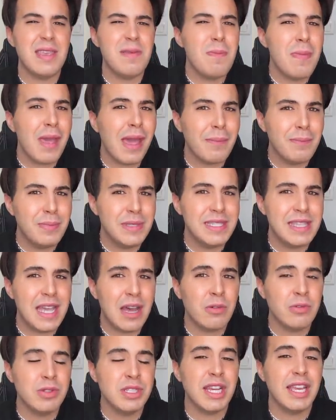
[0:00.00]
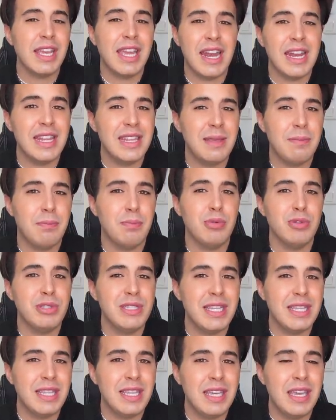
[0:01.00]
hyper bizarres, on dirait qu'elle était
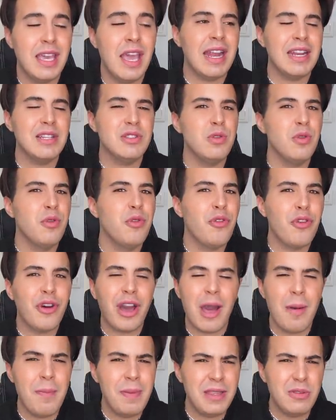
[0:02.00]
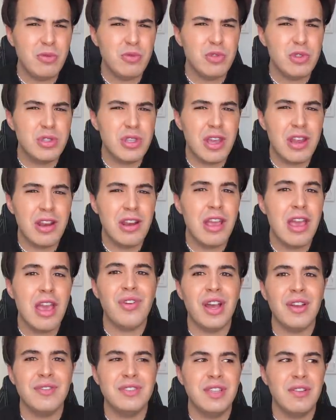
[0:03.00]
possédée, elle se frappait toute seule,
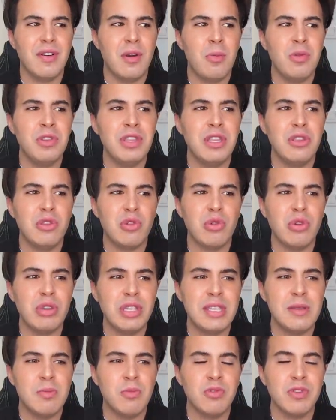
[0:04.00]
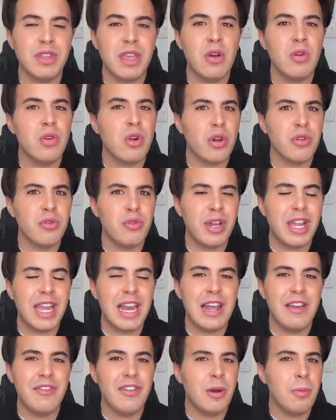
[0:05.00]
enfin elle faisait vraiment des trucs qui montraient encore une fois
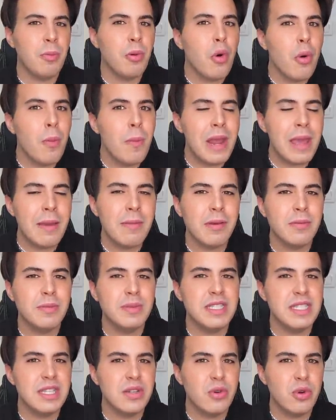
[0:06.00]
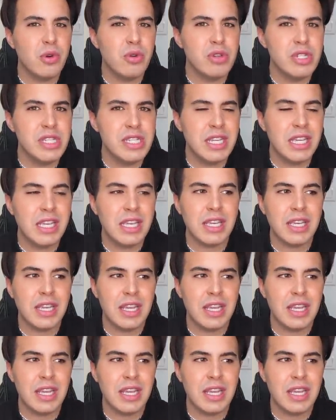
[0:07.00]
qu'elle avait un problème psychologique